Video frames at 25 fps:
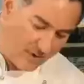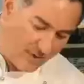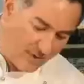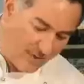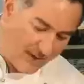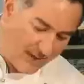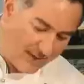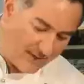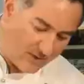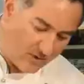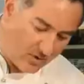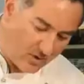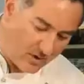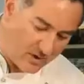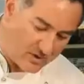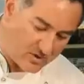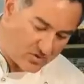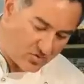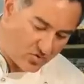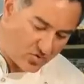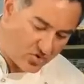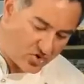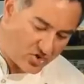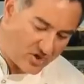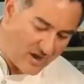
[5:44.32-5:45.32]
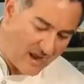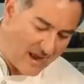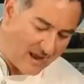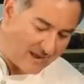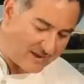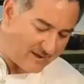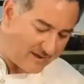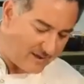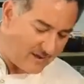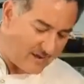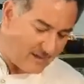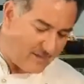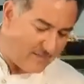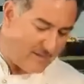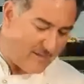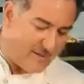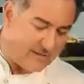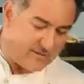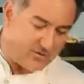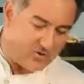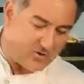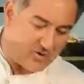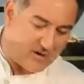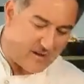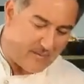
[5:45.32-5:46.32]
mandorle sgusciate e
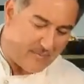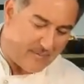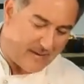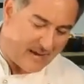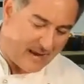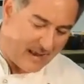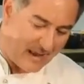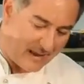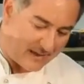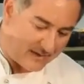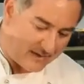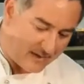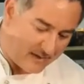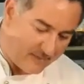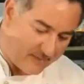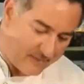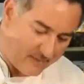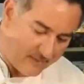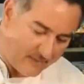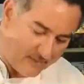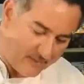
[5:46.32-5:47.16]
mandorle pelate